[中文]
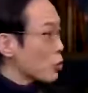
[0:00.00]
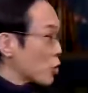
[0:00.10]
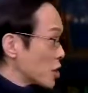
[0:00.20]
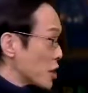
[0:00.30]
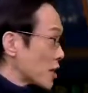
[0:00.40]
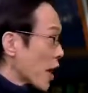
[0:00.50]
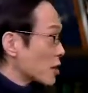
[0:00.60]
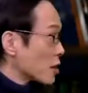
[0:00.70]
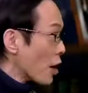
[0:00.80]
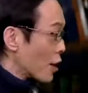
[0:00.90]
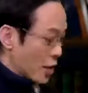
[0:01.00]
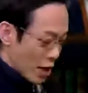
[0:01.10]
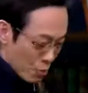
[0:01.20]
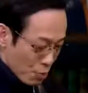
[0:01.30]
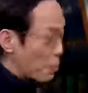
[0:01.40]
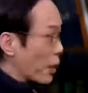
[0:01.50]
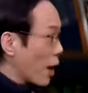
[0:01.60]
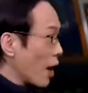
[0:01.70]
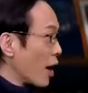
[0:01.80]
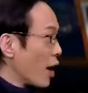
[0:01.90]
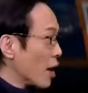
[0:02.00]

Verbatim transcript: 现我有警察的那个名片。